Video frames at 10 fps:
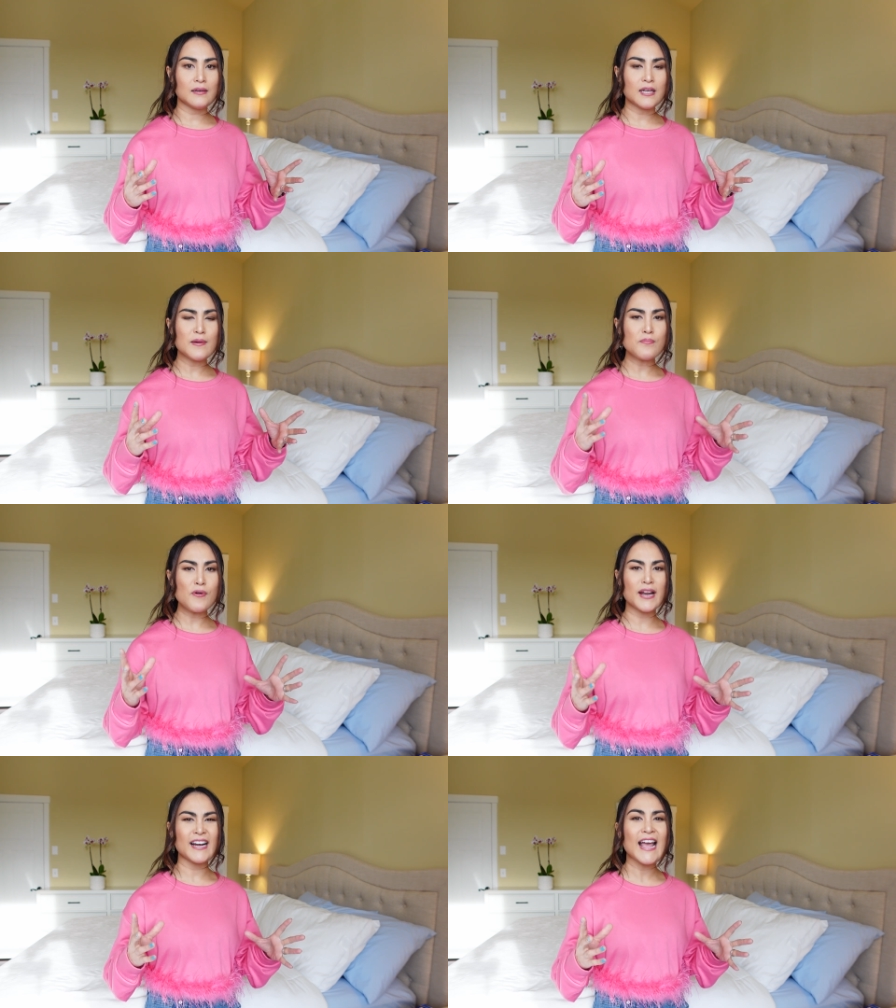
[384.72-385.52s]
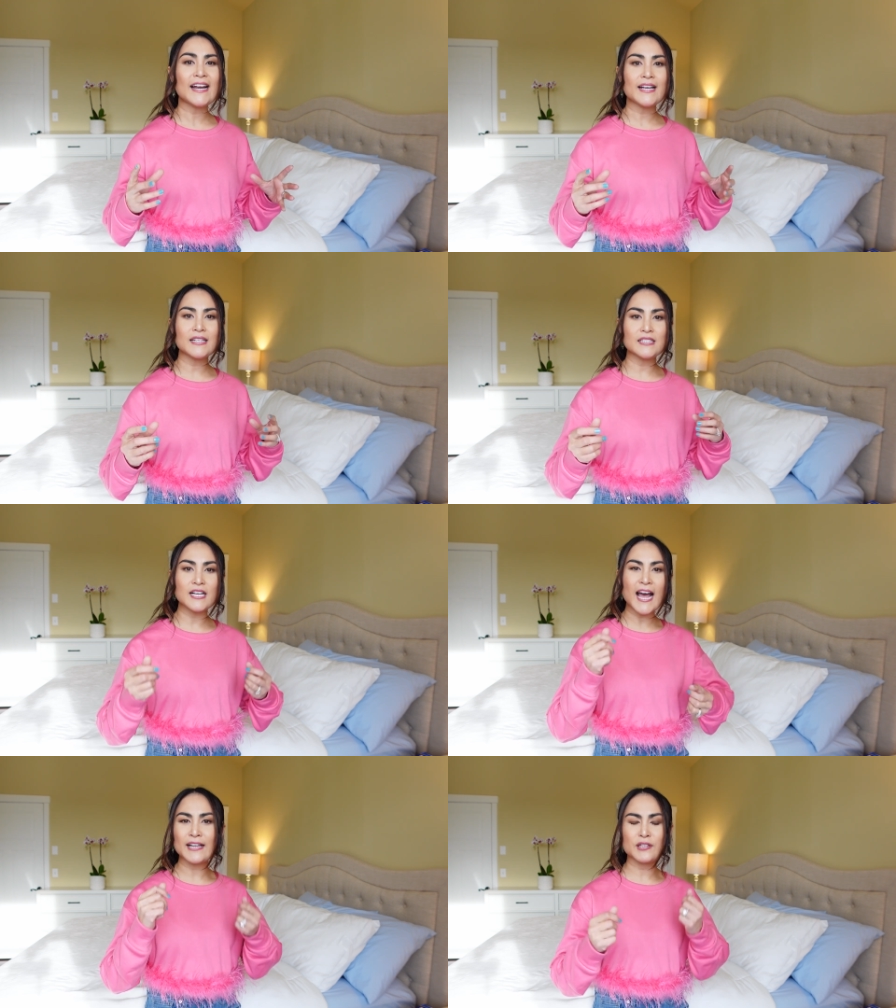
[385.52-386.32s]
เริ่มป่วยแรกเนี่ยคื
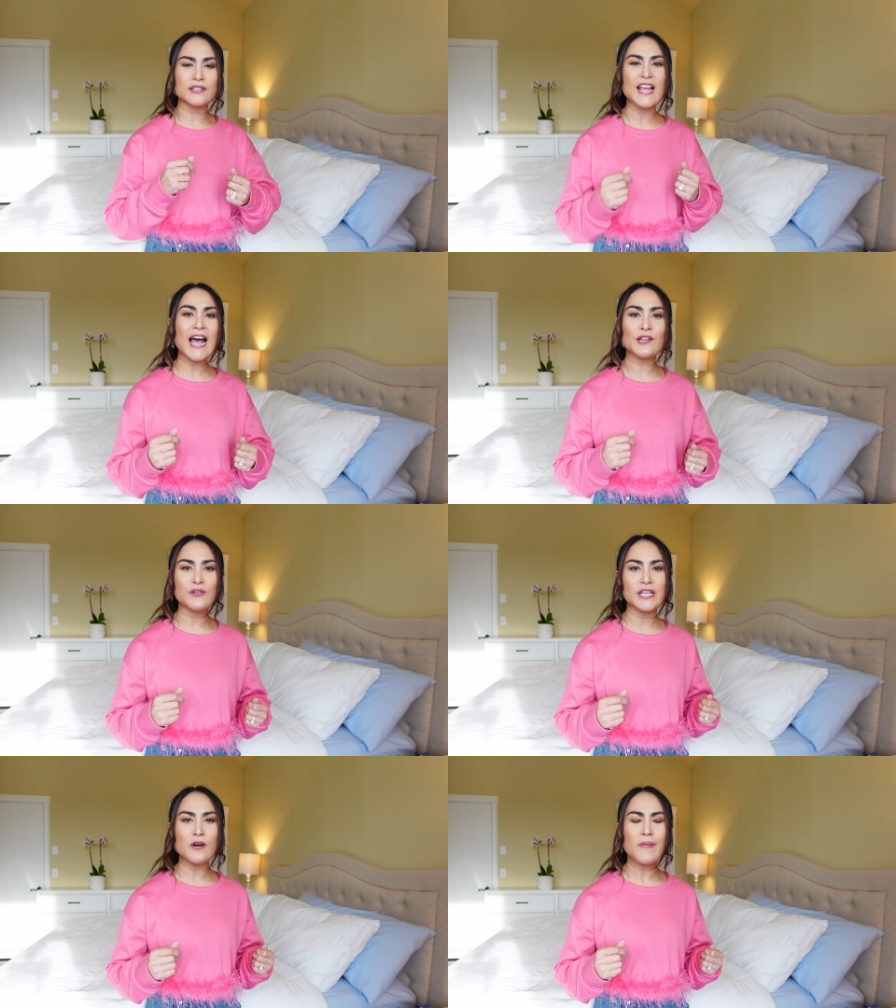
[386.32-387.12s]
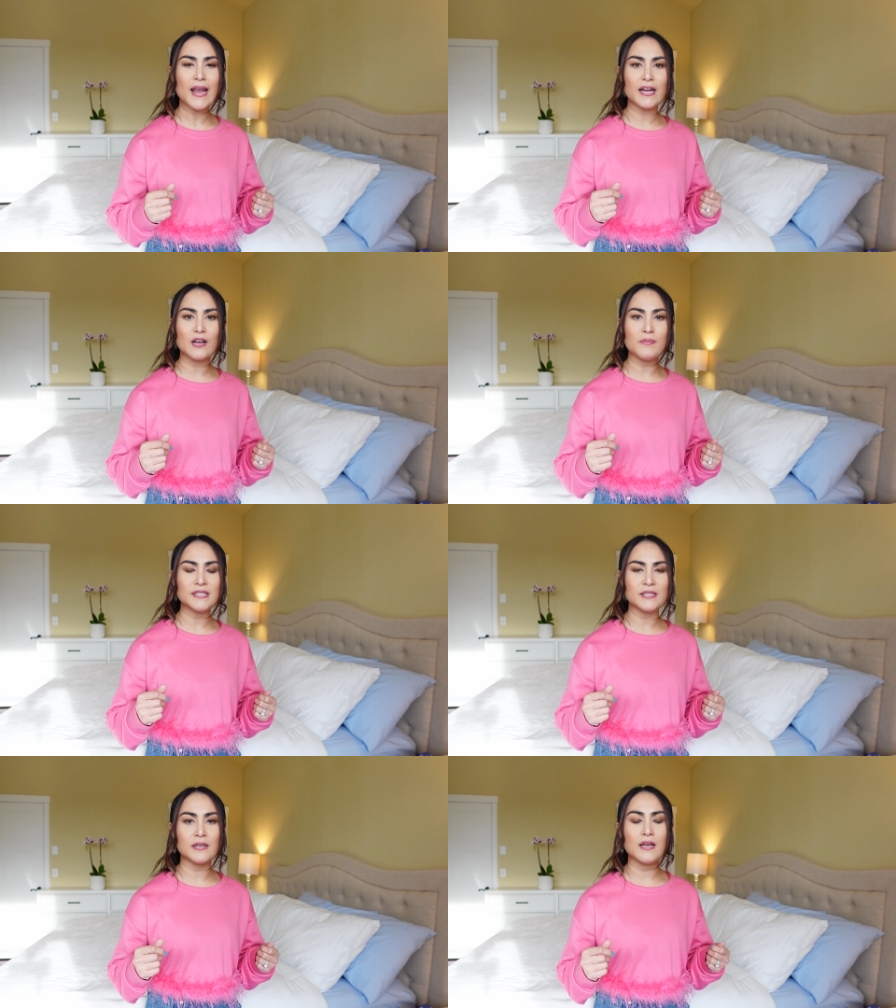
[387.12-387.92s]
ออัดยาตัวนี้เข้าไปเลยแล้ว
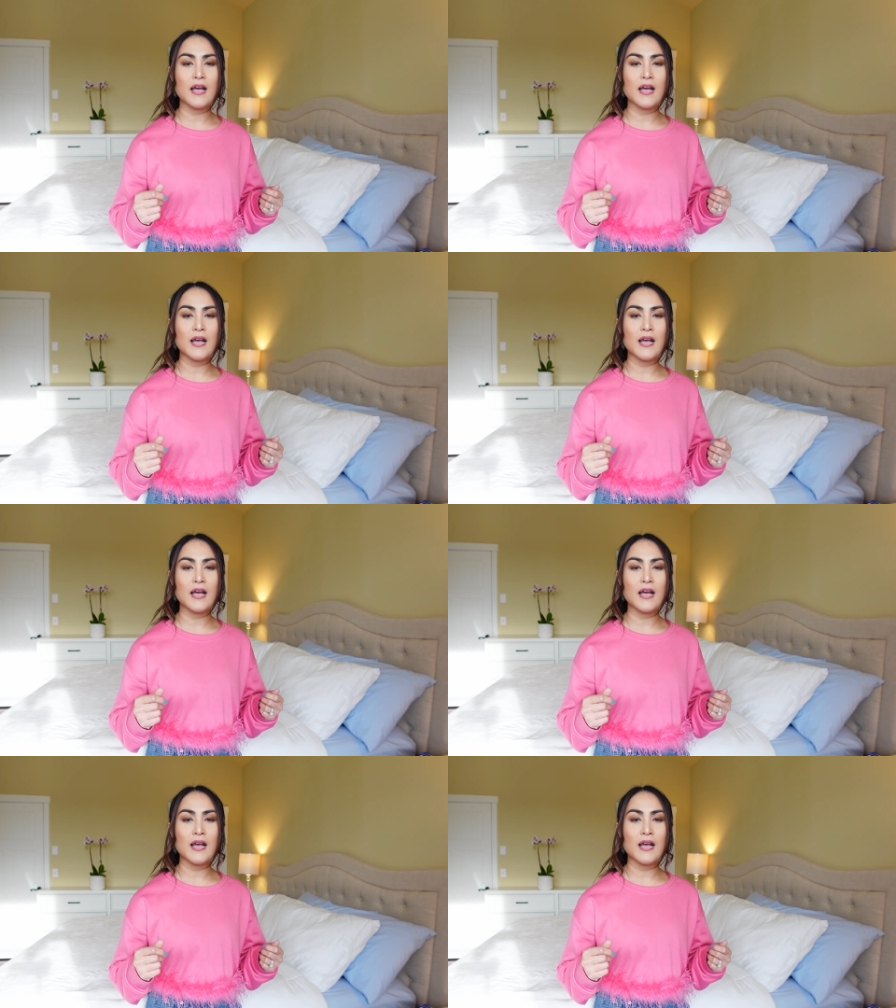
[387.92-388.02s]
มันจะ